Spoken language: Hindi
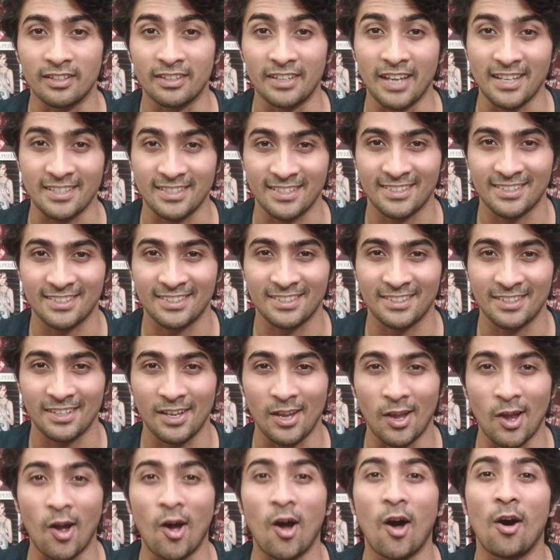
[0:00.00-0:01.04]
यस
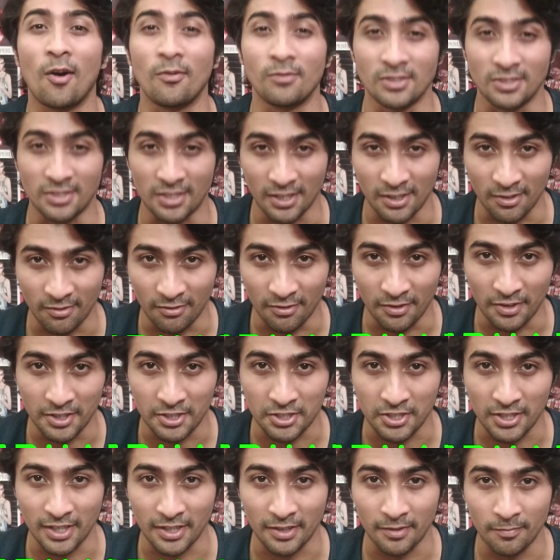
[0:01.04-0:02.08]

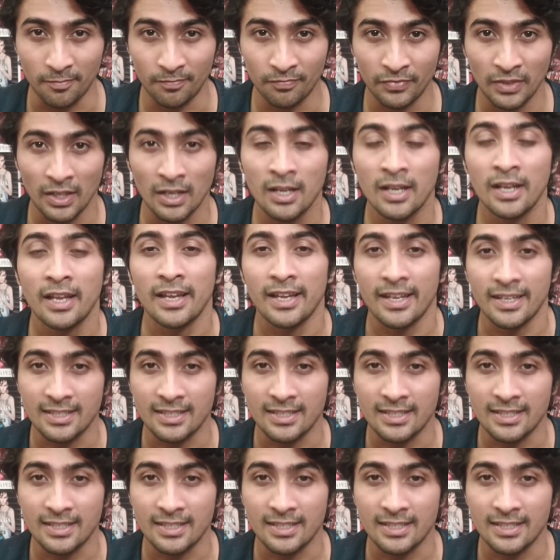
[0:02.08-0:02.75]
ऑब्जर्वेशन